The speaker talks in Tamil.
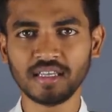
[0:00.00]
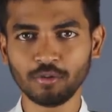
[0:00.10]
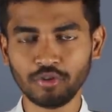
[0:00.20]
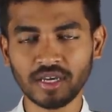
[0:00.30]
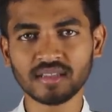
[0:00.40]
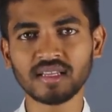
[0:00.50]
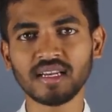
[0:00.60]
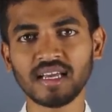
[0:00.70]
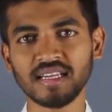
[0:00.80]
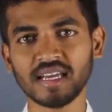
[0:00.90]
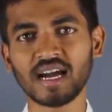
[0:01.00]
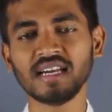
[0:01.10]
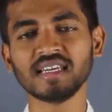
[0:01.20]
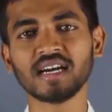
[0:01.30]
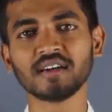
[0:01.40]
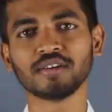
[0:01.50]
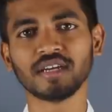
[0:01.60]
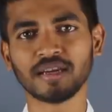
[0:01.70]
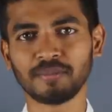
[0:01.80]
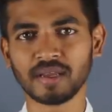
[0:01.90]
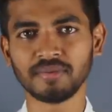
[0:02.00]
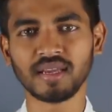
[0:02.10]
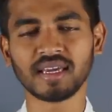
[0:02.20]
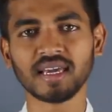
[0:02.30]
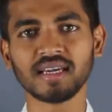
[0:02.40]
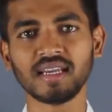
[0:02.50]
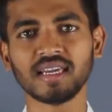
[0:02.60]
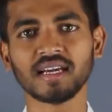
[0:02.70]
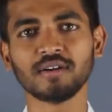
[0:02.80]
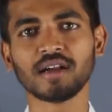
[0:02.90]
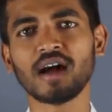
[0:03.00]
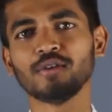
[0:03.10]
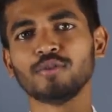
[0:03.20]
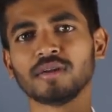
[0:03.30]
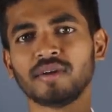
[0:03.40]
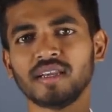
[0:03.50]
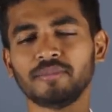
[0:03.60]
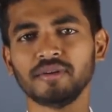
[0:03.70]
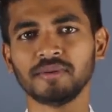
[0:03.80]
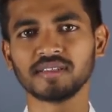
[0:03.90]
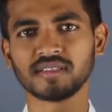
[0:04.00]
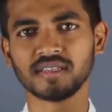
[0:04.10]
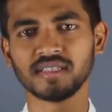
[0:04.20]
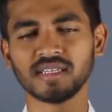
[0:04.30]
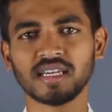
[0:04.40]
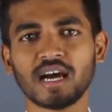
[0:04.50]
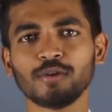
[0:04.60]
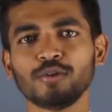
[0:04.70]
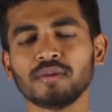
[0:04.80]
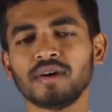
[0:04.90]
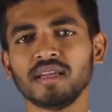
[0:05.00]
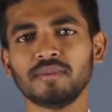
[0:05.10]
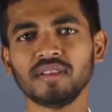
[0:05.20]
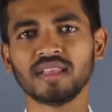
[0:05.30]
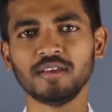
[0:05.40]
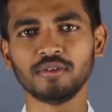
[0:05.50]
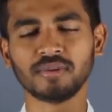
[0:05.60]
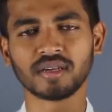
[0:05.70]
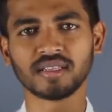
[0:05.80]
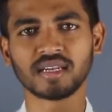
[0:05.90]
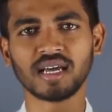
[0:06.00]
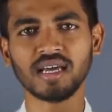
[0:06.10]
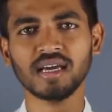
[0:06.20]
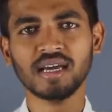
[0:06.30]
நீ உயர்ந்த நிலை ஞானி ஆகணும் ஏன்னா பல பேர் கேட்குறீங்க நானும் உங்களை மாதிரி எப்படி பேசுறது நானும் உங்களை மாதிரி எப்படி தெளிவு பெறுறதுன்னா